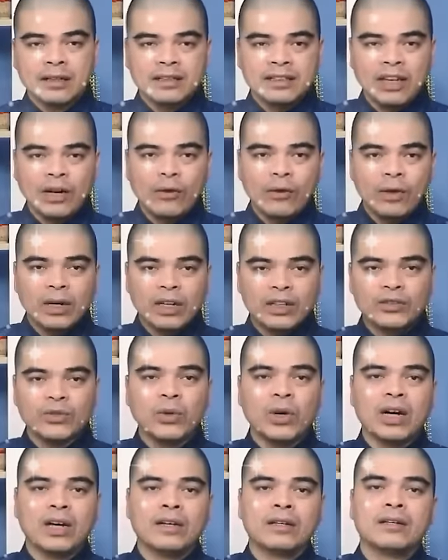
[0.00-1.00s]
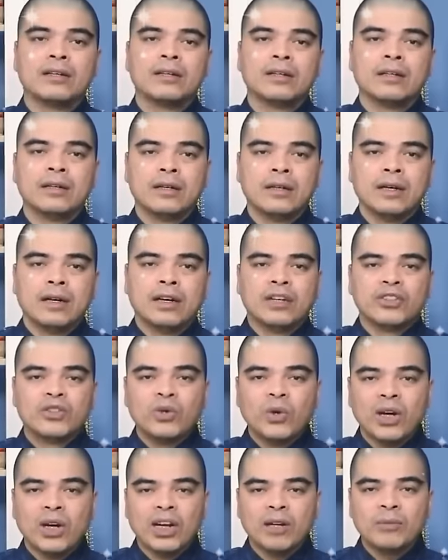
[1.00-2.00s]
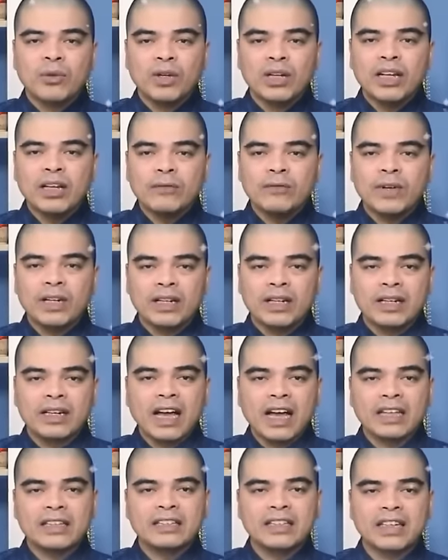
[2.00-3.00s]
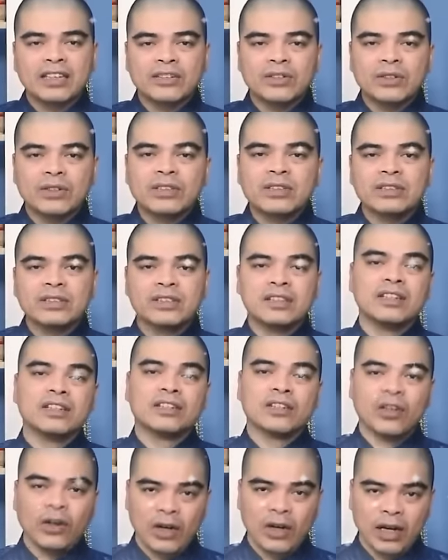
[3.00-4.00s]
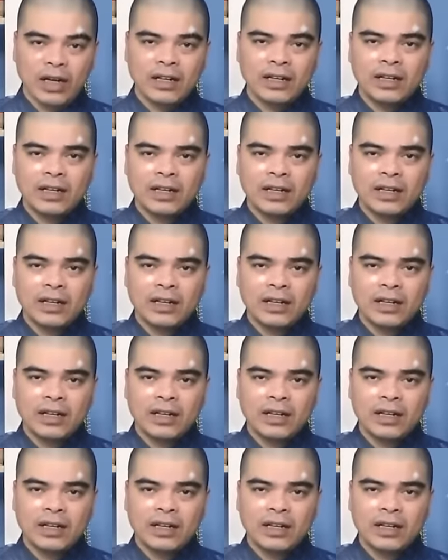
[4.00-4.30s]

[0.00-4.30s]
Thứ sáu là rùa. Rùa là một linh vật đại diện cho sự trường thọ.